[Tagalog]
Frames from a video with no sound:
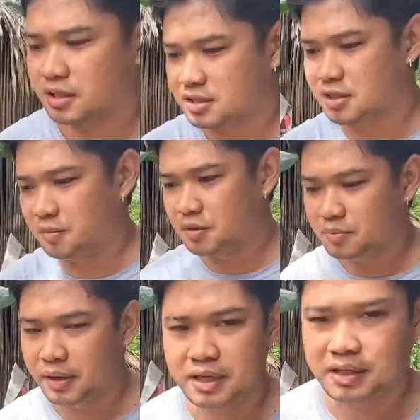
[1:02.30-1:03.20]
God kasi medyo
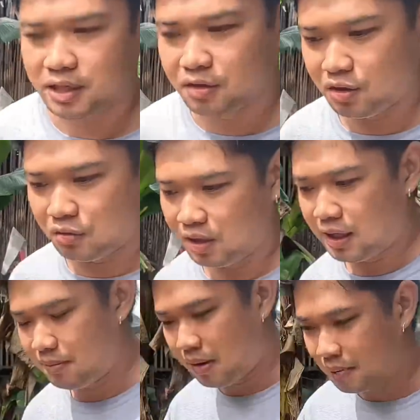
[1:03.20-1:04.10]
mainit ngayon hindi ko lang
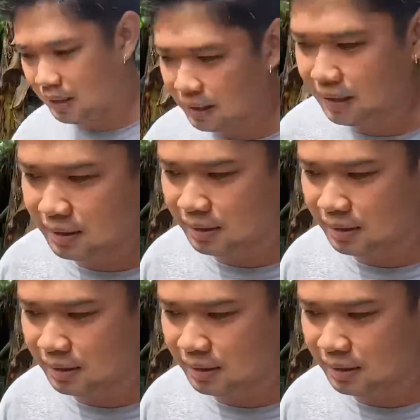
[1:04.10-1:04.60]
alam mamaya